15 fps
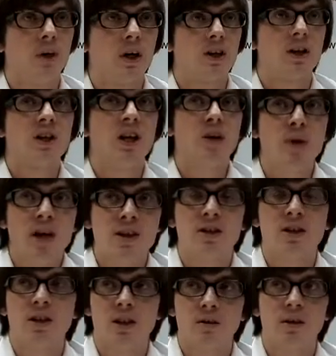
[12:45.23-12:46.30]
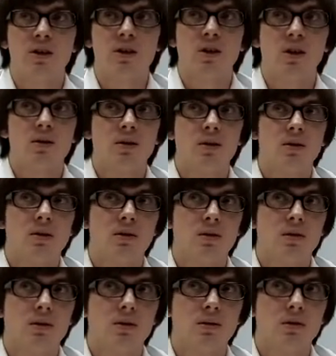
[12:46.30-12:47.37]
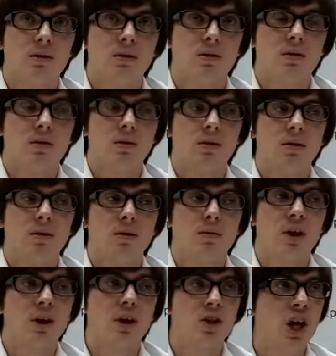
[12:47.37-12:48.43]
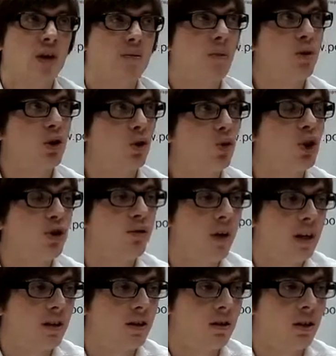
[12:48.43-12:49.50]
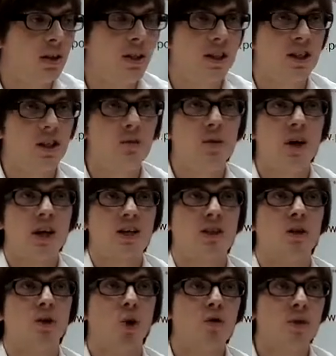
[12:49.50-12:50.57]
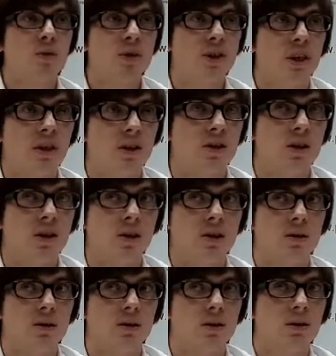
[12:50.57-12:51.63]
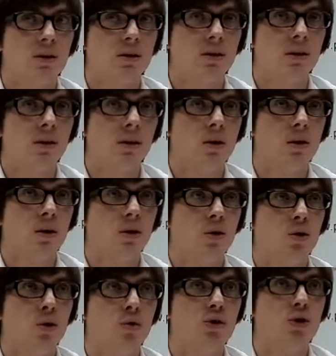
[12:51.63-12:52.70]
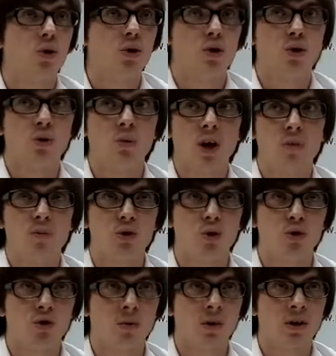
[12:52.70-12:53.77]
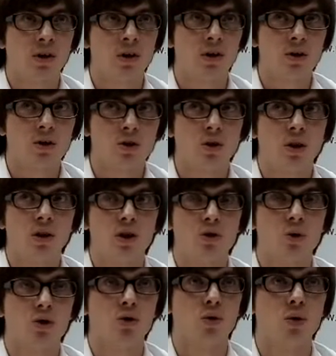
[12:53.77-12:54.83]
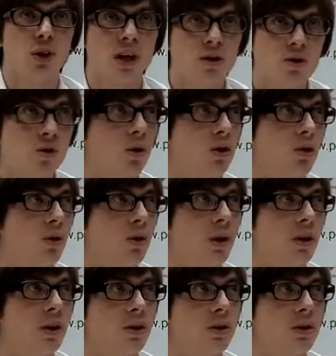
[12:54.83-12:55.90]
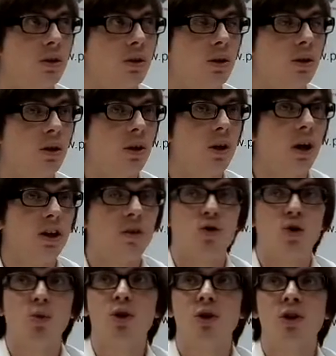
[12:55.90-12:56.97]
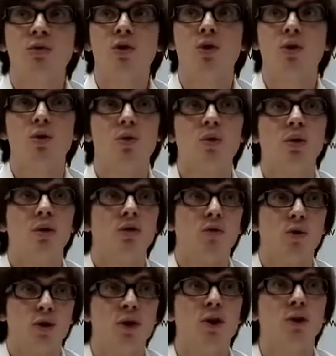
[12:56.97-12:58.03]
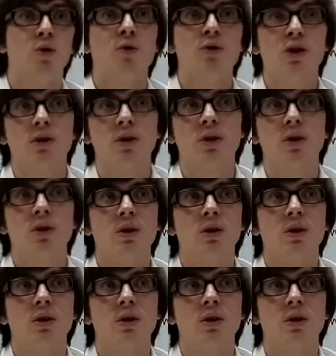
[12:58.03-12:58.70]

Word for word: Хотя не обязаны этого делать. Продолжаем обслуживать. И если мы остановимся это делать, то все, что мы обслуживаем канализационно-насосную станцию, которая есть, это все будет наверху, возле Еловщины,